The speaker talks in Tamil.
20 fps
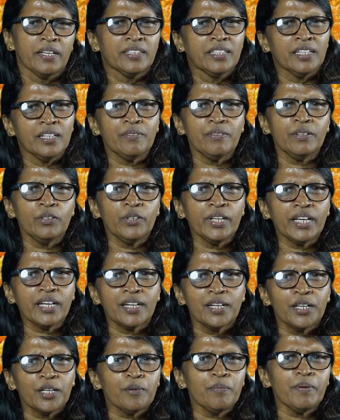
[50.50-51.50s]
தேவனுடைய
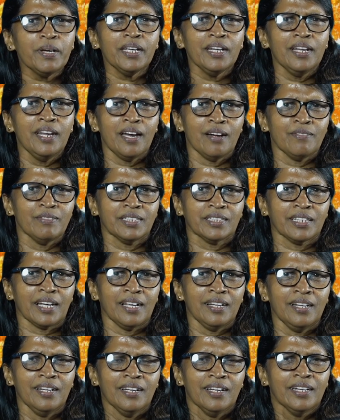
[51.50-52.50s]
கிருவை
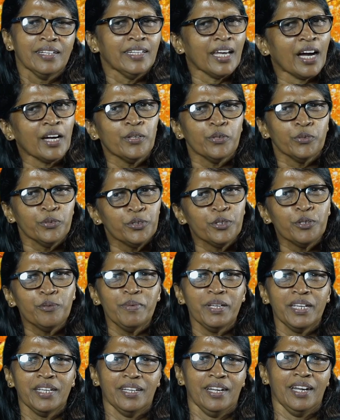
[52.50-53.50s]
இல்லாவிட்டால் நான்
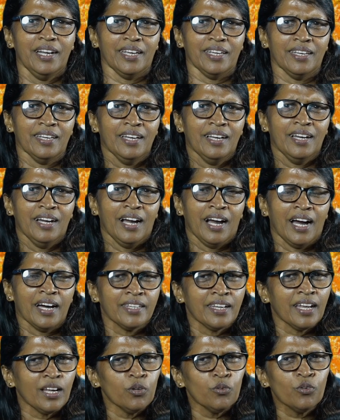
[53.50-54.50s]
ஒன்றுமே இல்லை
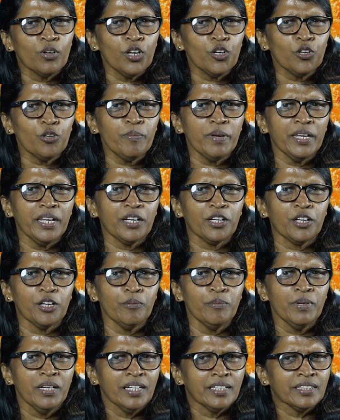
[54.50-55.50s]
அதனால் உங்களுக்கும்
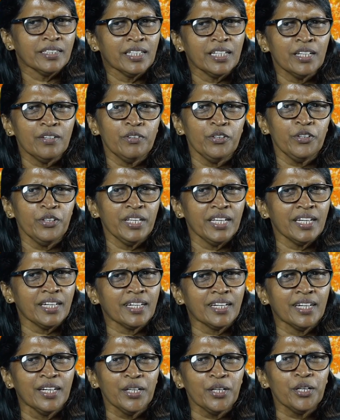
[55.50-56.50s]
எனக்கும் தேவனுடைய
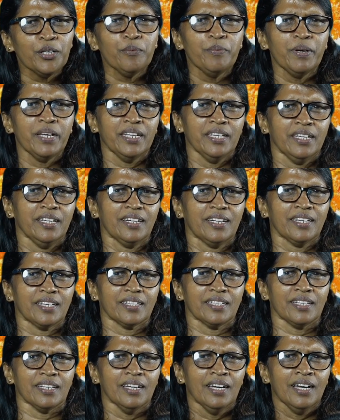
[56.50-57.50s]
கிருவை
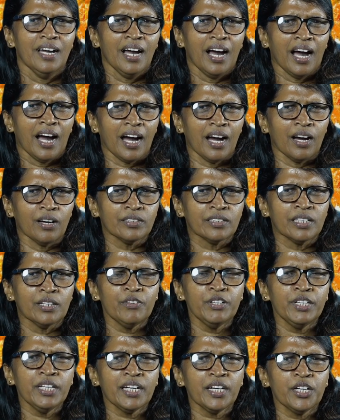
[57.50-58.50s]
இருக்கிறது
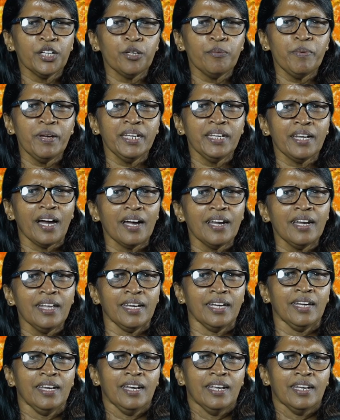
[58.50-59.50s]
தேவனுடைய
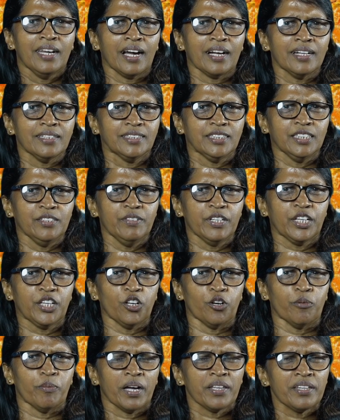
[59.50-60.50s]
கிருபையினாலே நாங்கள்
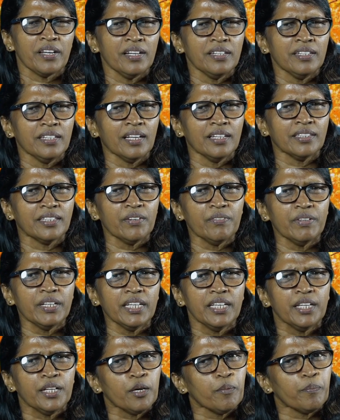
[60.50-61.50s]
ஜீவிக்கிறோம் அதனால் நீங்கள் தேவனை
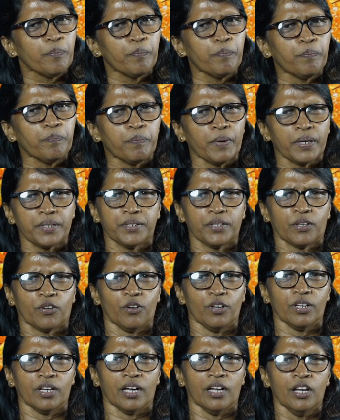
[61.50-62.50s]
இருக பற்றி
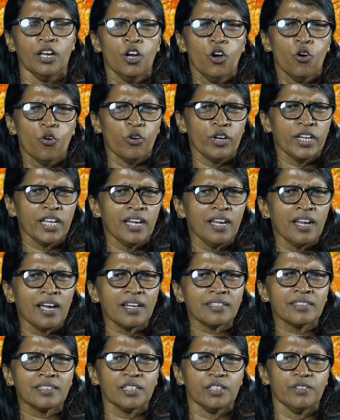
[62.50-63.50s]
கொள்ளுங்கள் உங்களுடைய எல்லா
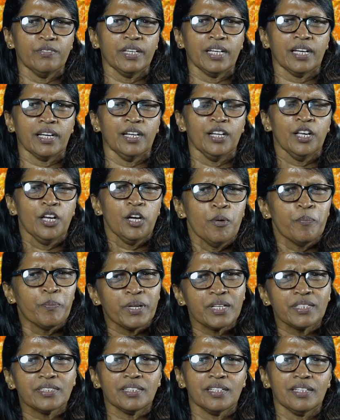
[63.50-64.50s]
தேவைகள்
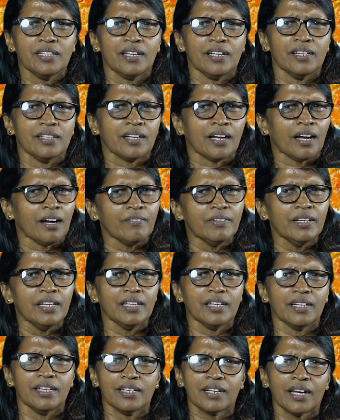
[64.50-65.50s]
பிரச்சனைகள்
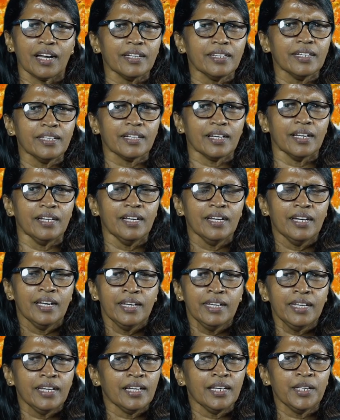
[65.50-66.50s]
கவலைகள் கண்ணீர்கள்
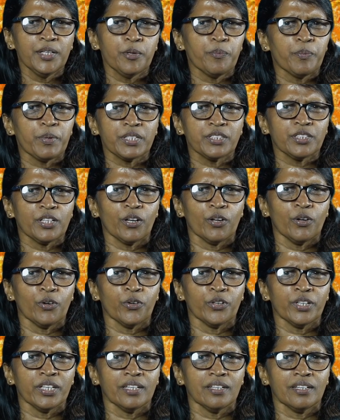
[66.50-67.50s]
நீங்கள் இன்று
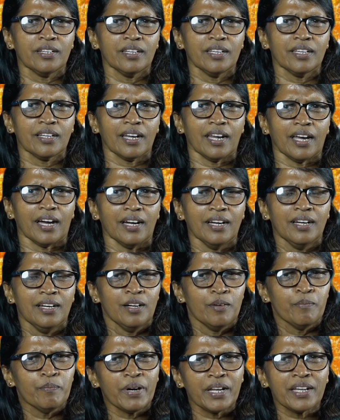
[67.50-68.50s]
பிரச்சனைகளோடு இருக்கிறீர்களா
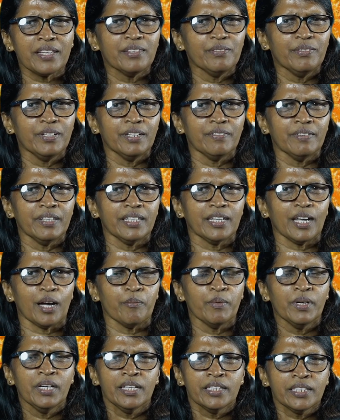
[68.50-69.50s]
மறந்து விட
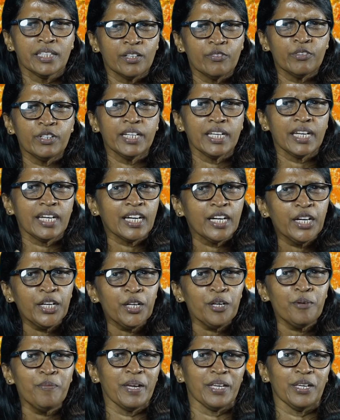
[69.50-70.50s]
வேண்டாம் தேவனுடைய
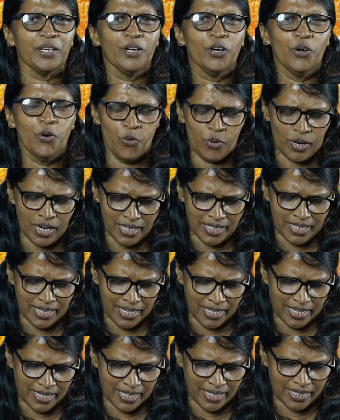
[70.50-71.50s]
கிருவை உங்களுக்கு
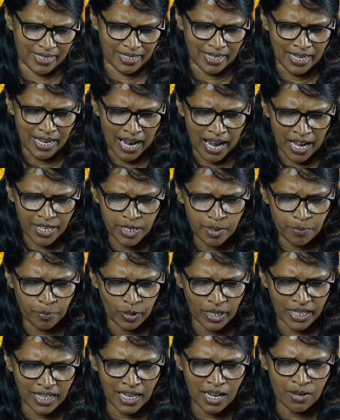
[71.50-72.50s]
இருக்கிறது அதே
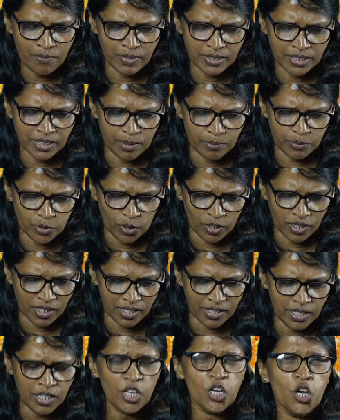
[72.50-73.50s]
போல் ஏழாம் வசனம்
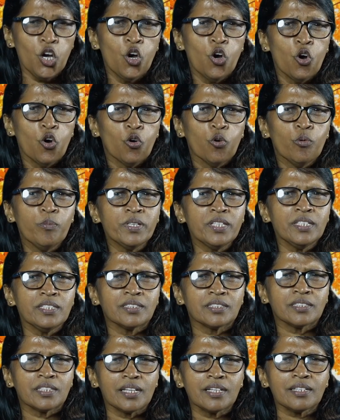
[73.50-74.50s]
சொல்லுகிறது உமது
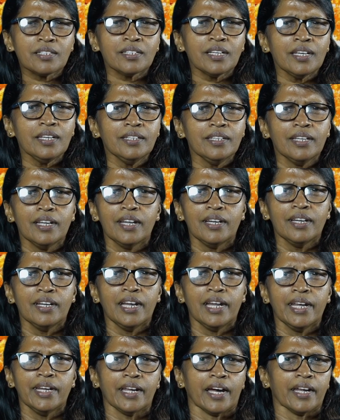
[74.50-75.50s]
செட்டை
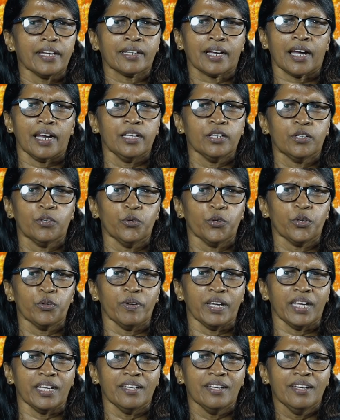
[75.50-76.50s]
நிழலிலே நான் களி
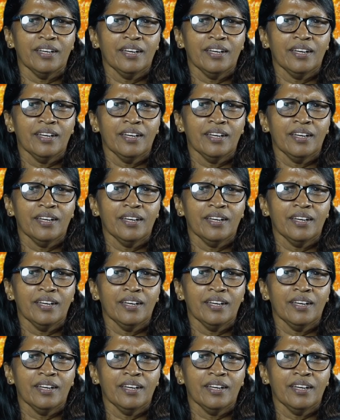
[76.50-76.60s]
கூறுவேன்